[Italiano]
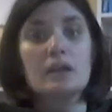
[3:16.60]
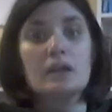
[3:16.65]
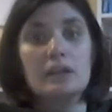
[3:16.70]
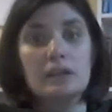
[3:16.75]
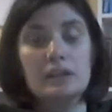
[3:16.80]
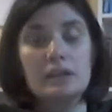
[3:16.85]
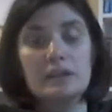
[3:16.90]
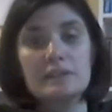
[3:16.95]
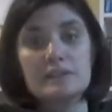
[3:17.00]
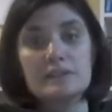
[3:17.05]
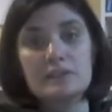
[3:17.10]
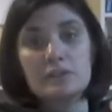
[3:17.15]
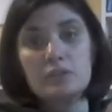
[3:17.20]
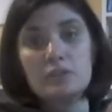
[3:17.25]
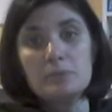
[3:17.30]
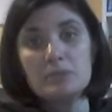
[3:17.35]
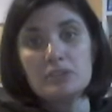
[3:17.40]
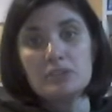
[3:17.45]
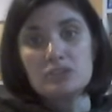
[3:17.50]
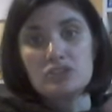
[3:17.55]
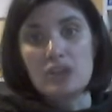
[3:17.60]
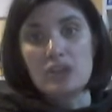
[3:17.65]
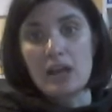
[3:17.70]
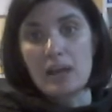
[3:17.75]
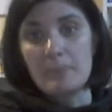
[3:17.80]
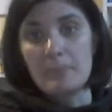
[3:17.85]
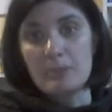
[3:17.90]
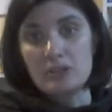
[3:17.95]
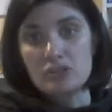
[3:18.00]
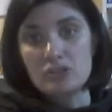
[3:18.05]
e si comincia
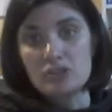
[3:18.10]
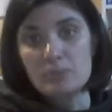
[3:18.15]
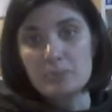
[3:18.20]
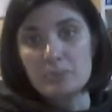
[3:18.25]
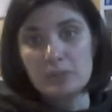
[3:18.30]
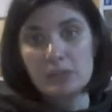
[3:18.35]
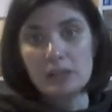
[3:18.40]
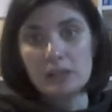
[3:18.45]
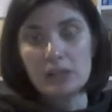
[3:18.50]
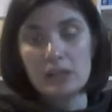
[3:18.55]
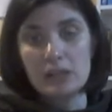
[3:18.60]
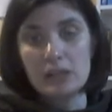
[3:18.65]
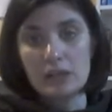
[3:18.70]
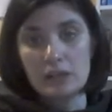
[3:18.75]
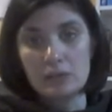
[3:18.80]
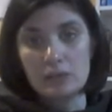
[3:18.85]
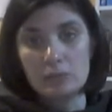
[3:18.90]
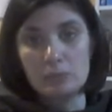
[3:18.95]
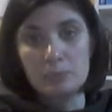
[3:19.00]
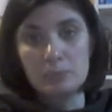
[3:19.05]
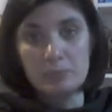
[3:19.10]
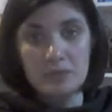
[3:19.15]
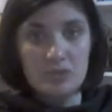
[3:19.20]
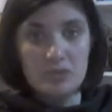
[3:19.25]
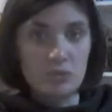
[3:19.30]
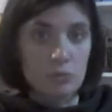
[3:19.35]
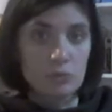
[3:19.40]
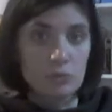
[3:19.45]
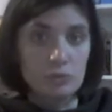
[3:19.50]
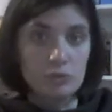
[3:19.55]
a percepire un
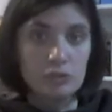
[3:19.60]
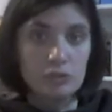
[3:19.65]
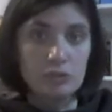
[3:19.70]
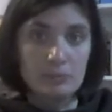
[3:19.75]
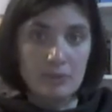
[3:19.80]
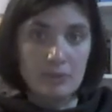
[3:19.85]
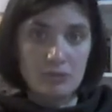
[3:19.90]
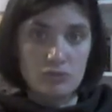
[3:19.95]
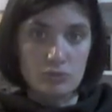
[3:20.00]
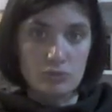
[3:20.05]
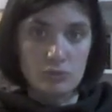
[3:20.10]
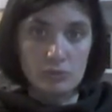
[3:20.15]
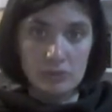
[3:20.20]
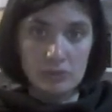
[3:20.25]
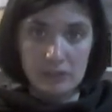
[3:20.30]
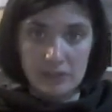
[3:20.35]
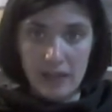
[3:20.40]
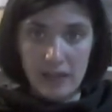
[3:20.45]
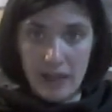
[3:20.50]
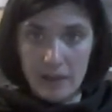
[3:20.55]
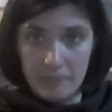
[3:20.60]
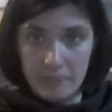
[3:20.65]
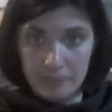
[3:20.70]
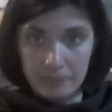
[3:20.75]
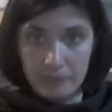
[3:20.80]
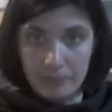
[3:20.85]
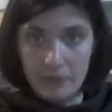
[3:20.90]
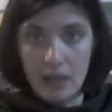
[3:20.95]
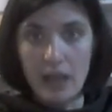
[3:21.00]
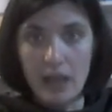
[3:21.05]
bisogno di maggiore
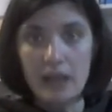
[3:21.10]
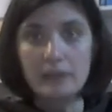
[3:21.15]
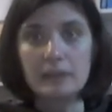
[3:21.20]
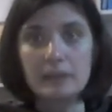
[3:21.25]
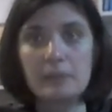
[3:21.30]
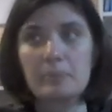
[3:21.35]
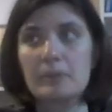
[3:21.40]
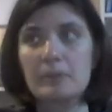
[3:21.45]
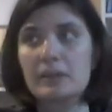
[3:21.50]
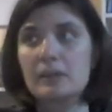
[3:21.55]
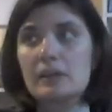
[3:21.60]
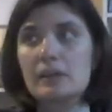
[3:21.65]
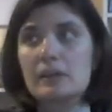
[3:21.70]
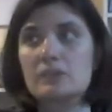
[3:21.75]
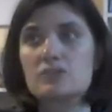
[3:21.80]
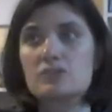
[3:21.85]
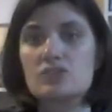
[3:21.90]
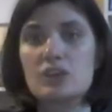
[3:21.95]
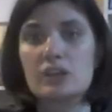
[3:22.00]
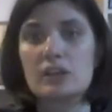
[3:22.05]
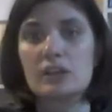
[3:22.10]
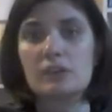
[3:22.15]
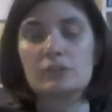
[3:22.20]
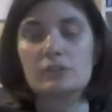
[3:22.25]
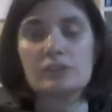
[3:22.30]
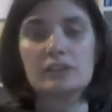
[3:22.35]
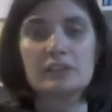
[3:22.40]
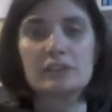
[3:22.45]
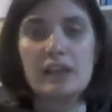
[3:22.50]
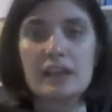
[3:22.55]
unità, anche perché
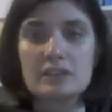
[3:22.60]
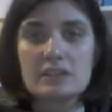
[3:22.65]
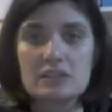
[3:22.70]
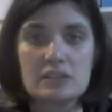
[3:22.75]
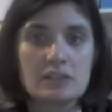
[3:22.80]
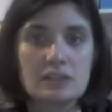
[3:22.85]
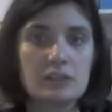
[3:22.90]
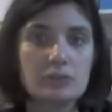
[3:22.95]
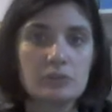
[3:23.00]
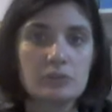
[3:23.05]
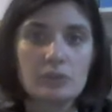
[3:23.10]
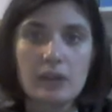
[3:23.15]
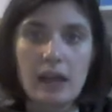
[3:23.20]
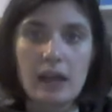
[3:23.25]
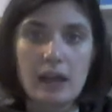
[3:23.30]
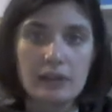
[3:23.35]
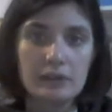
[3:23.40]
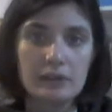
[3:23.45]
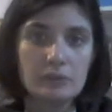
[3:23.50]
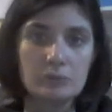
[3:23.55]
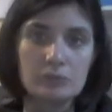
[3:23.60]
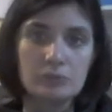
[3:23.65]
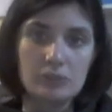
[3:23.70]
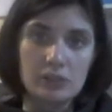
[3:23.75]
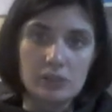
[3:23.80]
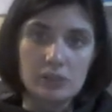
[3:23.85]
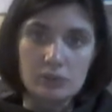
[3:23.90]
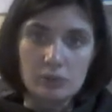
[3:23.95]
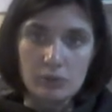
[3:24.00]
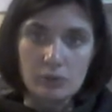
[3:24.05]
c'erano dei dazi e delle dogane in un
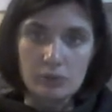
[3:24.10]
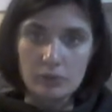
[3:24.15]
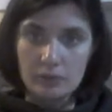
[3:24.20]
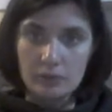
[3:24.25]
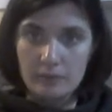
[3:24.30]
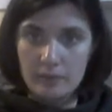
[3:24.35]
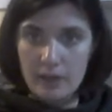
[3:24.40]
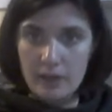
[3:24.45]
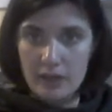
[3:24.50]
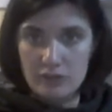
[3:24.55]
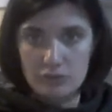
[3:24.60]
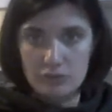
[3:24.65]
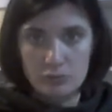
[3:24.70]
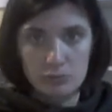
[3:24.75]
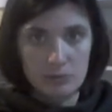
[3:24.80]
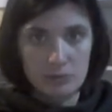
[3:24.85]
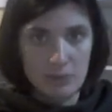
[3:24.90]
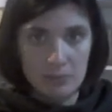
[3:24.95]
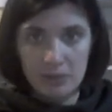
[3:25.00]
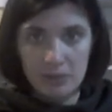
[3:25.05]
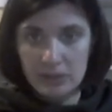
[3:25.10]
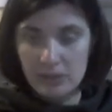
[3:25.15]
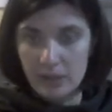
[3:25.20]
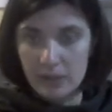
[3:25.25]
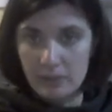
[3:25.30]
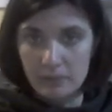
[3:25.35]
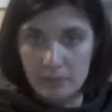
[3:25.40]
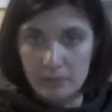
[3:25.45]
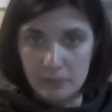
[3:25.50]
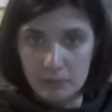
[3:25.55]
territorio
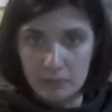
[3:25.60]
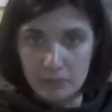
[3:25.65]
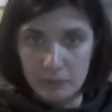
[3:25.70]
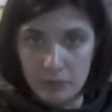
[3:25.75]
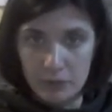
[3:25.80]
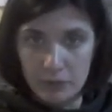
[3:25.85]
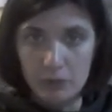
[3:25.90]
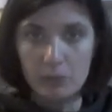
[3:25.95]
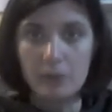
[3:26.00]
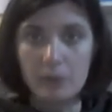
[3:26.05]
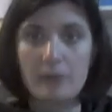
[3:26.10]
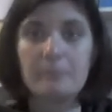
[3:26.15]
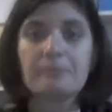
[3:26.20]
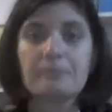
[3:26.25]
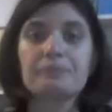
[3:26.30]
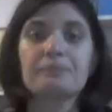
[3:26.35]
assolutamente inferiore.